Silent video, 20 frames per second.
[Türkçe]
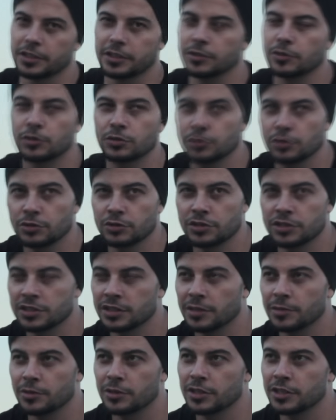yani onun
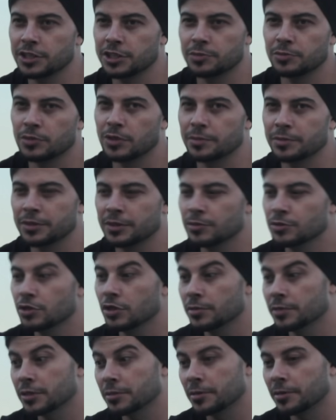öncesinde böyle hiç muhabbetimiz
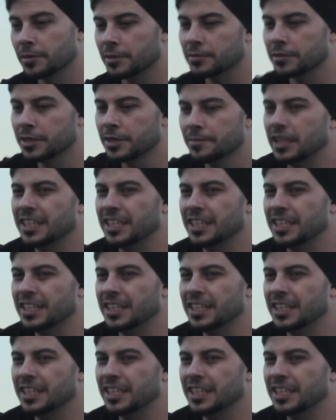olmadı babamla.